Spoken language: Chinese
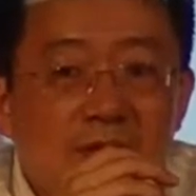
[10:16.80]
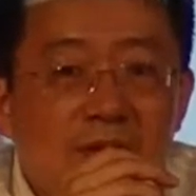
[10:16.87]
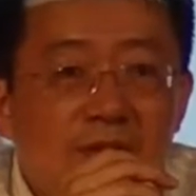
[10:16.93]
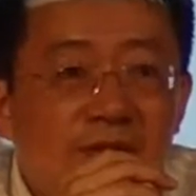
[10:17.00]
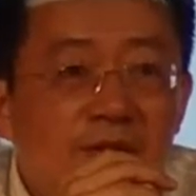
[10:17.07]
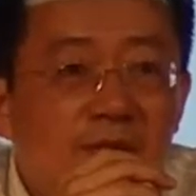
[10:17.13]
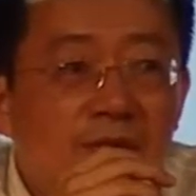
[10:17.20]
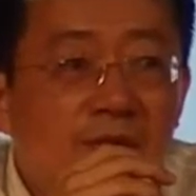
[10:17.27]
可
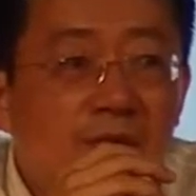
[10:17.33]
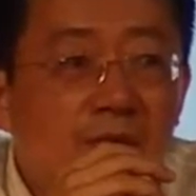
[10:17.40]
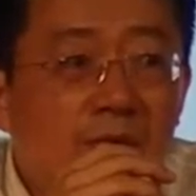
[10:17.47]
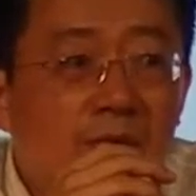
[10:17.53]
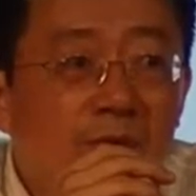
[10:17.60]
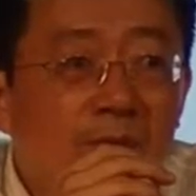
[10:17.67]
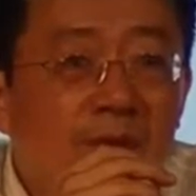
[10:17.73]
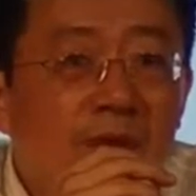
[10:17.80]
是如
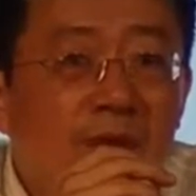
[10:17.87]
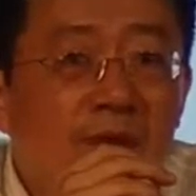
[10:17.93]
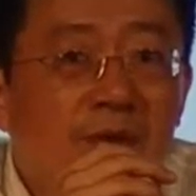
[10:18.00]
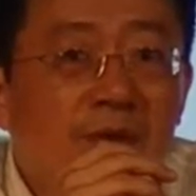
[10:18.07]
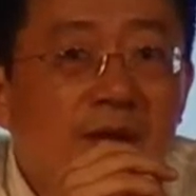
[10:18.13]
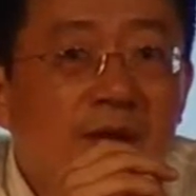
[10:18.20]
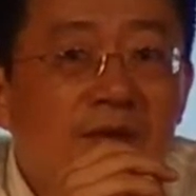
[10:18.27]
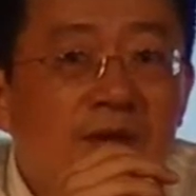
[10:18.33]
果不能
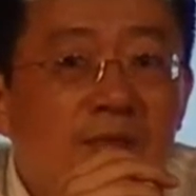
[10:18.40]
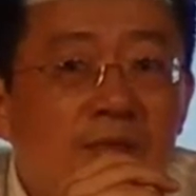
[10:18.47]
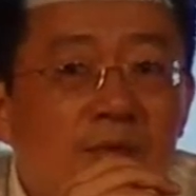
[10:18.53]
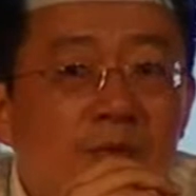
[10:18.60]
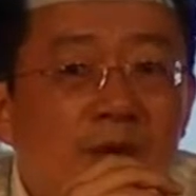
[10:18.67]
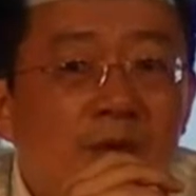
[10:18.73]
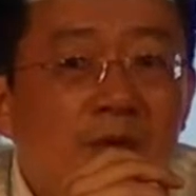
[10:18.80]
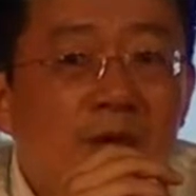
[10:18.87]
够达到这个
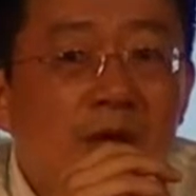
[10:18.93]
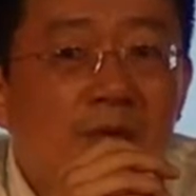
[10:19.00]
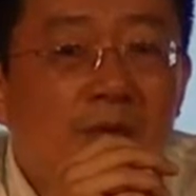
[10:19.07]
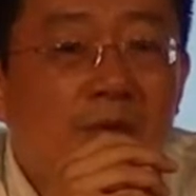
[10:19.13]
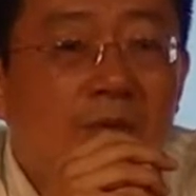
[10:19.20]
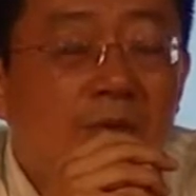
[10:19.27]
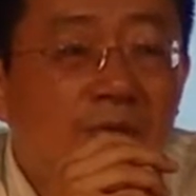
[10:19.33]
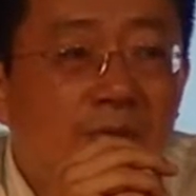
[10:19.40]
目标的话，
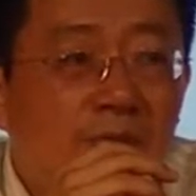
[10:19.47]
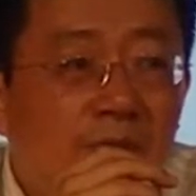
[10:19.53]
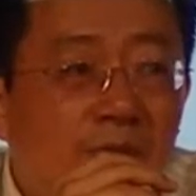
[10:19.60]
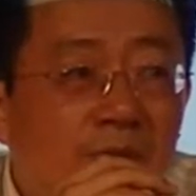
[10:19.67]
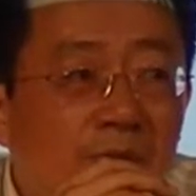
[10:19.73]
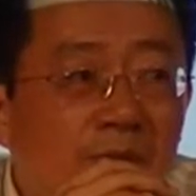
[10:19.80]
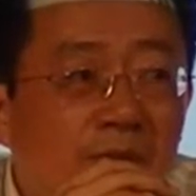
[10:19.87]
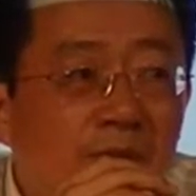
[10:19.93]
我觉得
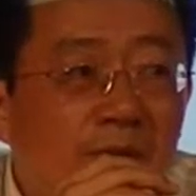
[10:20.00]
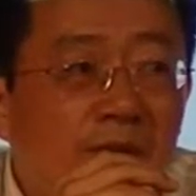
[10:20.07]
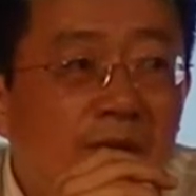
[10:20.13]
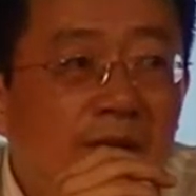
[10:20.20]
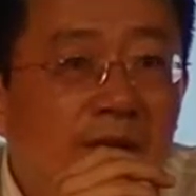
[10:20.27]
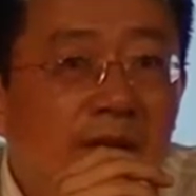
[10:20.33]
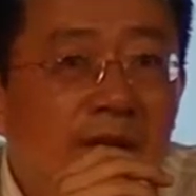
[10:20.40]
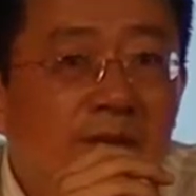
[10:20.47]
或许
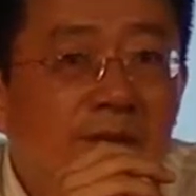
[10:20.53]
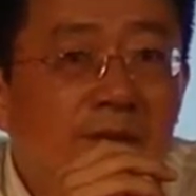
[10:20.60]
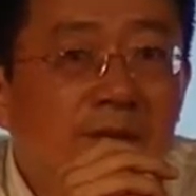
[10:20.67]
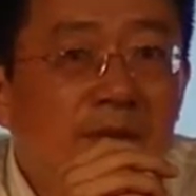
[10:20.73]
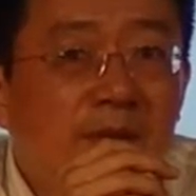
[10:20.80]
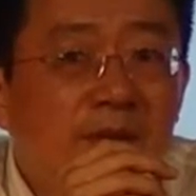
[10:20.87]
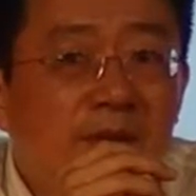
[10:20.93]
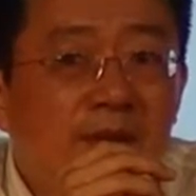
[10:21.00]
应该是
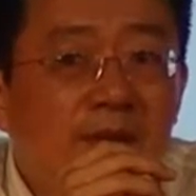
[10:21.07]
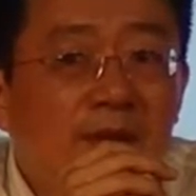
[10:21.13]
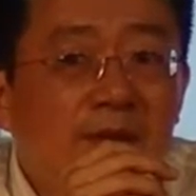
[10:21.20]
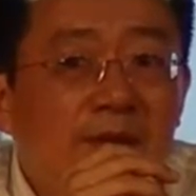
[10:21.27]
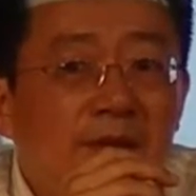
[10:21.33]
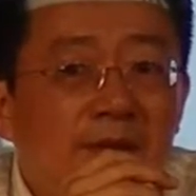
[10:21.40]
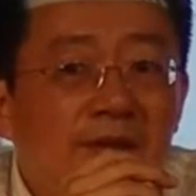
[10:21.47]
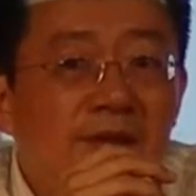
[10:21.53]
濒临
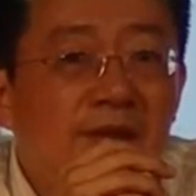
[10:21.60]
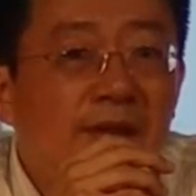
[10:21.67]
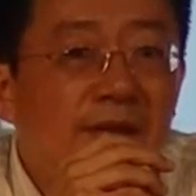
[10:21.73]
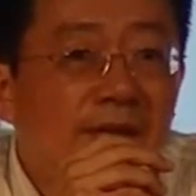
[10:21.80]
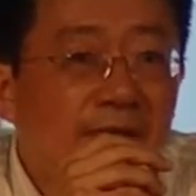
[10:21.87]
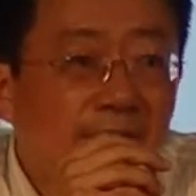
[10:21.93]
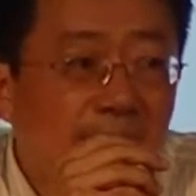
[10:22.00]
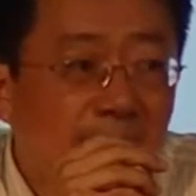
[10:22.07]
到临界
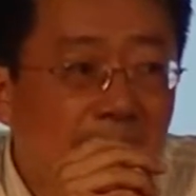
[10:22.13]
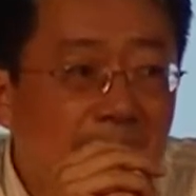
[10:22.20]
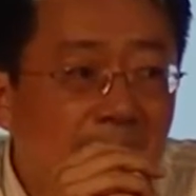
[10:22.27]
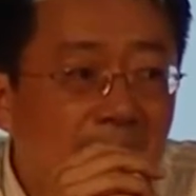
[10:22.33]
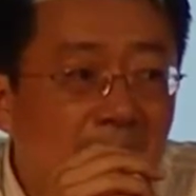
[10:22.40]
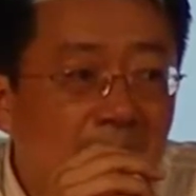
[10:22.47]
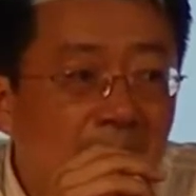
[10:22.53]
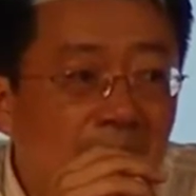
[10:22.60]
点。呐，
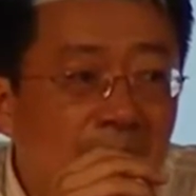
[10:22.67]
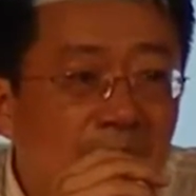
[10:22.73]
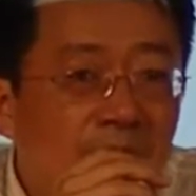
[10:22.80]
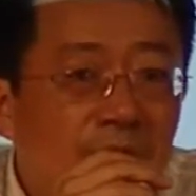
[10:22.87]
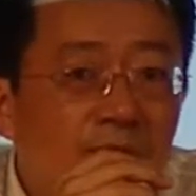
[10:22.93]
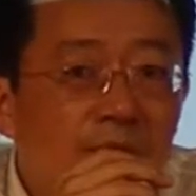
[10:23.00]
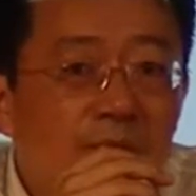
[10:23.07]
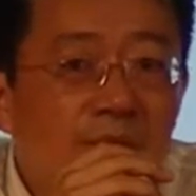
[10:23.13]
也就
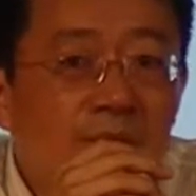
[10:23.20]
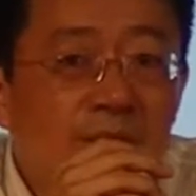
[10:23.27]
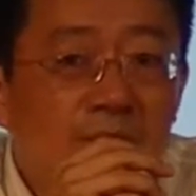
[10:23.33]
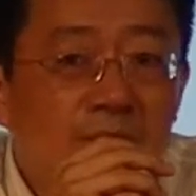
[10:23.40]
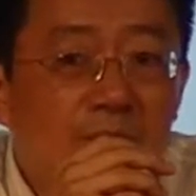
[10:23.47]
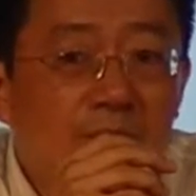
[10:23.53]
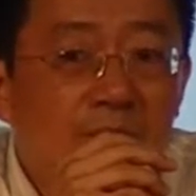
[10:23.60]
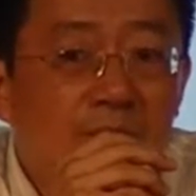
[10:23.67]
趋近
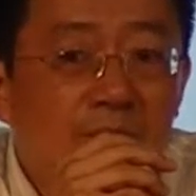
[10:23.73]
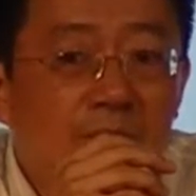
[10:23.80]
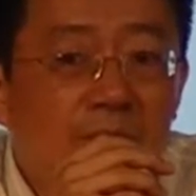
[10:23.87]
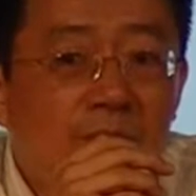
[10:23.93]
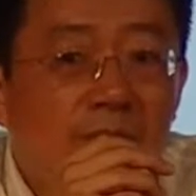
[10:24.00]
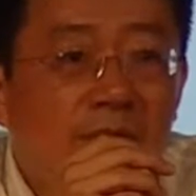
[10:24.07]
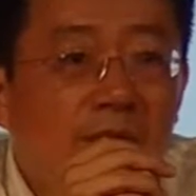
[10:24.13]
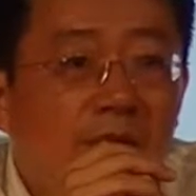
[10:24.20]
于多
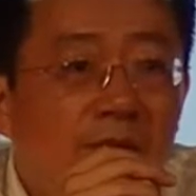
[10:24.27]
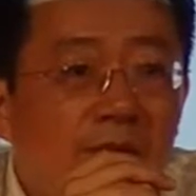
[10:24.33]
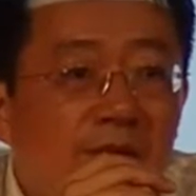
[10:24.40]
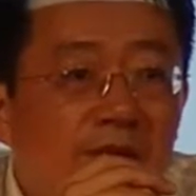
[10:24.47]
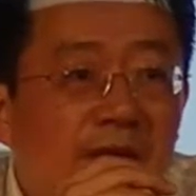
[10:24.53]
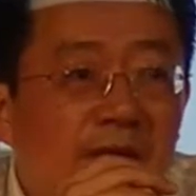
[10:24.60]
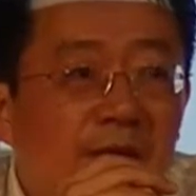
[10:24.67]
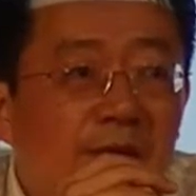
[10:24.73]
数，然
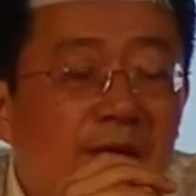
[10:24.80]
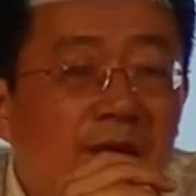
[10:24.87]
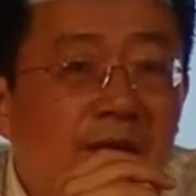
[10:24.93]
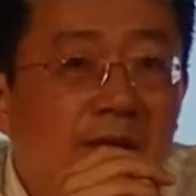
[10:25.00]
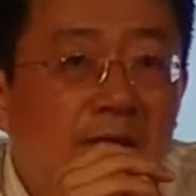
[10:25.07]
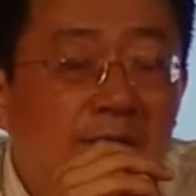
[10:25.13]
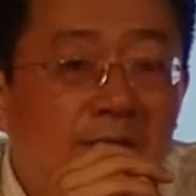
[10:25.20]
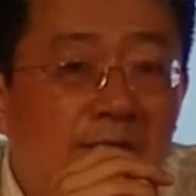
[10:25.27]
后才有
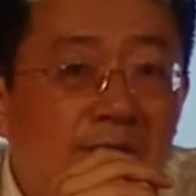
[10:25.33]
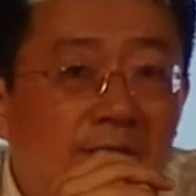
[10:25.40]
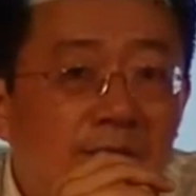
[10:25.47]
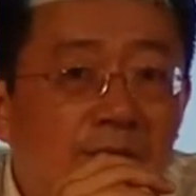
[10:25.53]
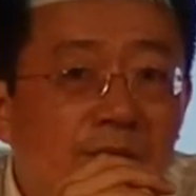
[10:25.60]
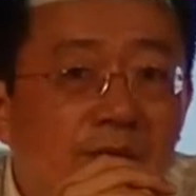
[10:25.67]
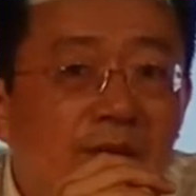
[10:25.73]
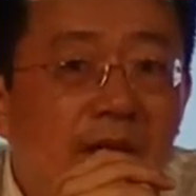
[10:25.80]
可能
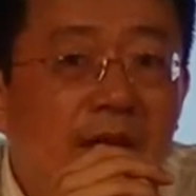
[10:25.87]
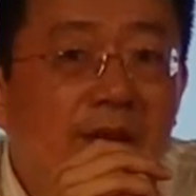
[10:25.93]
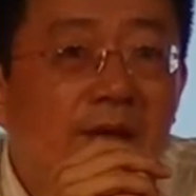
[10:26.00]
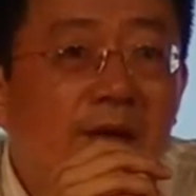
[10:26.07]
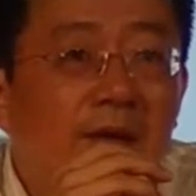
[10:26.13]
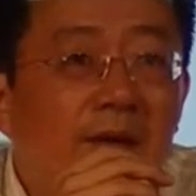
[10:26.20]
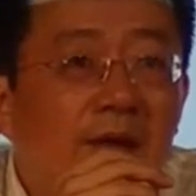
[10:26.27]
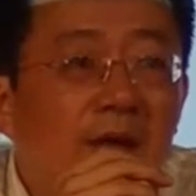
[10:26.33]
去达
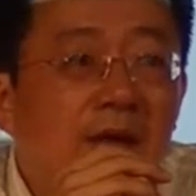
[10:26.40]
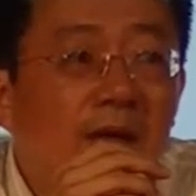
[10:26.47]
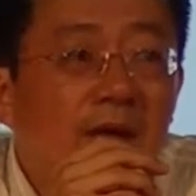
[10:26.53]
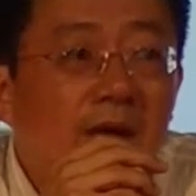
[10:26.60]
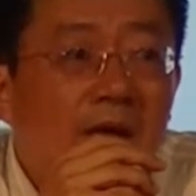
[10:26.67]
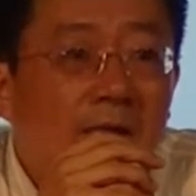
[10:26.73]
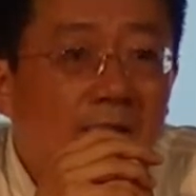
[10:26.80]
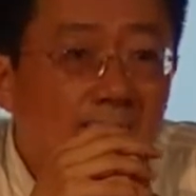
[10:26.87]
到，
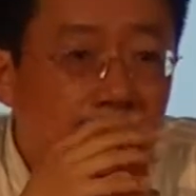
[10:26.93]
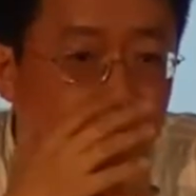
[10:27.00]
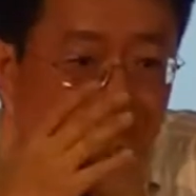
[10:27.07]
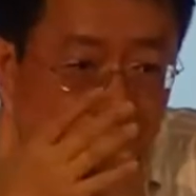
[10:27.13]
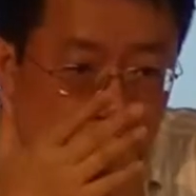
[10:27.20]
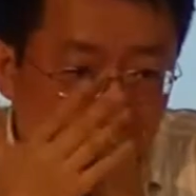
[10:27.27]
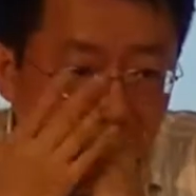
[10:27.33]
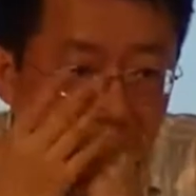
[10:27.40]
呃，
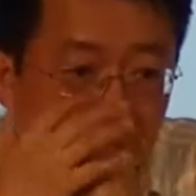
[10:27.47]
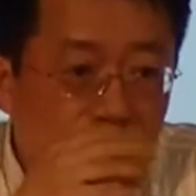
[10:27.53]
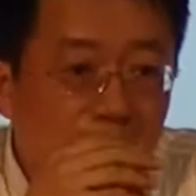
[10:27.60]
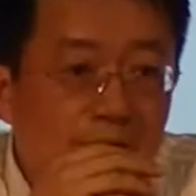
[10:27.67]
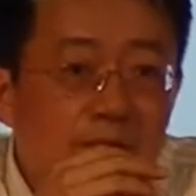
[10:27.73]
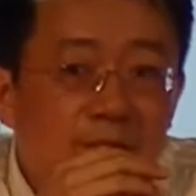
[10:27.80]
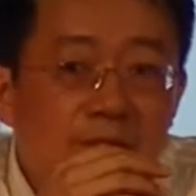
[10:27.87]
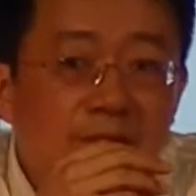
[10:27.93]
尤
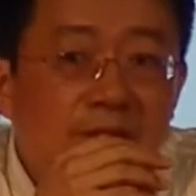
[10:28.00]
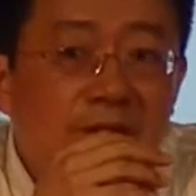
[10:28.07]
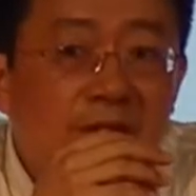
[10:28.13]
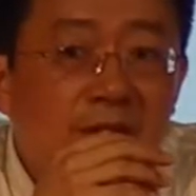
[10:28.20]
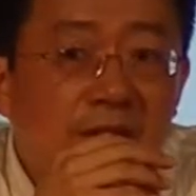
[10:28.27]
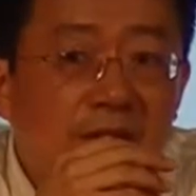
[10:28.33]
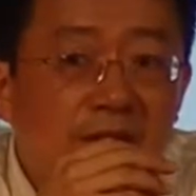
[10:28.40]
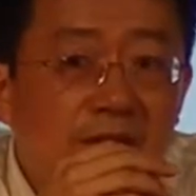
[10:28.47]
教授所提
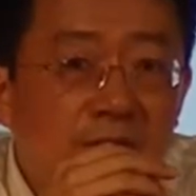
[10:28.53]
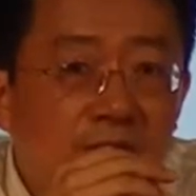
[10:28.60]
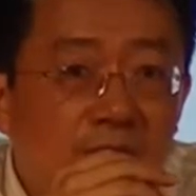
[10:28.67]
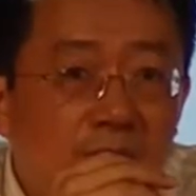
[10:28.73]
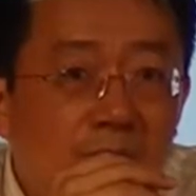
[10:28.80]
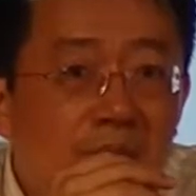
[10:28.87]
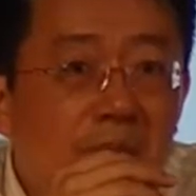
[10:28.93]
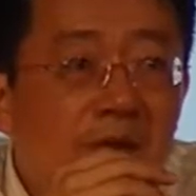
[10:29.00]
到的那个
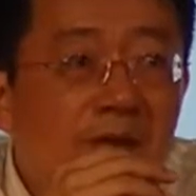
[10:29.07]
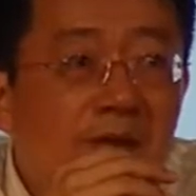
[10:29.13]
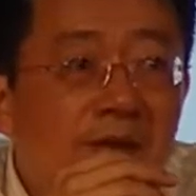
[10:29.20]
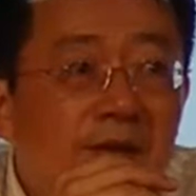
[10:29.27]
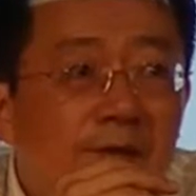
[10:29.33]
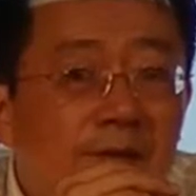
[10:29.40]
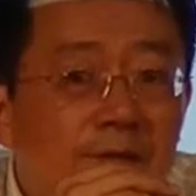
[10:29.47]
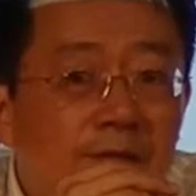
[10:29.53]
全民
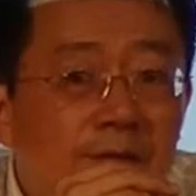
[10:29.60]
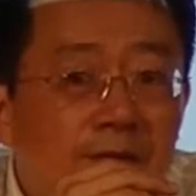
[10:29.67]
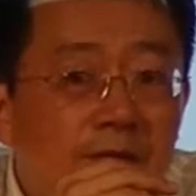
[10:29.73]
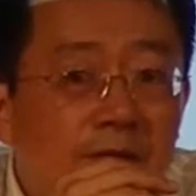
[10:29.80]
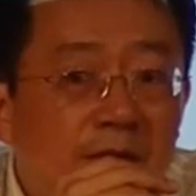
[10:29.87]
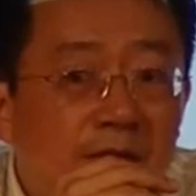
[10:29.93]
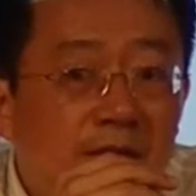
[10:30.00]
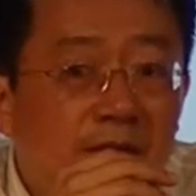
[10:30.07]
政府
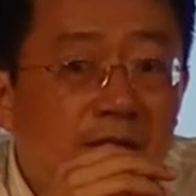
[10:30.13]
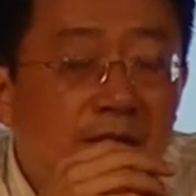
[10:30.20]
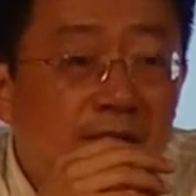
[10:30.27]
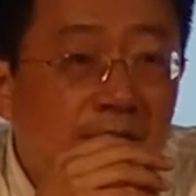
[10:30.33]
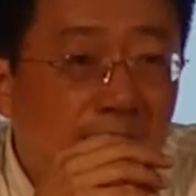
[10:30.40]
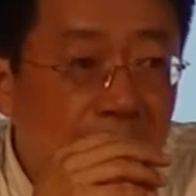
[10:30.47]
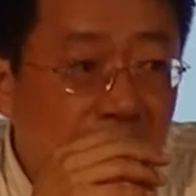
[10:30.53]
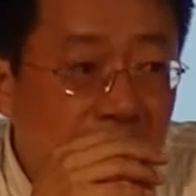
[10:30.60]
的
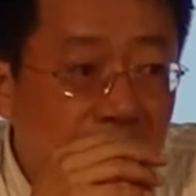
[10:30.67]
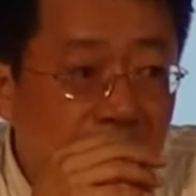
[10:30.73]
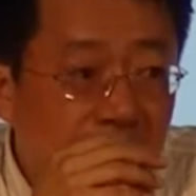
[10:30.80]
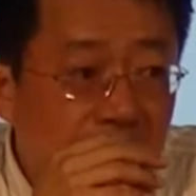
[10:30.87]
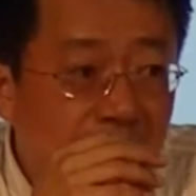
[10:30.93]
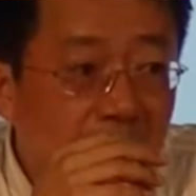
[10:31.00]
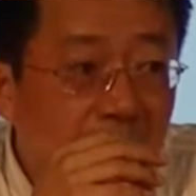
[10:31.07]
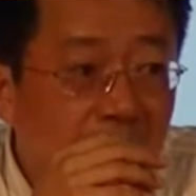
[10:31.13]
可能
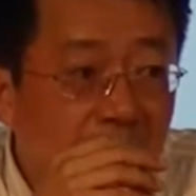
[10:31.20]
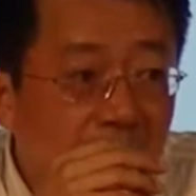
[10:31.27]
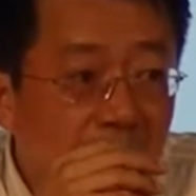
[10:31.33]
性呐。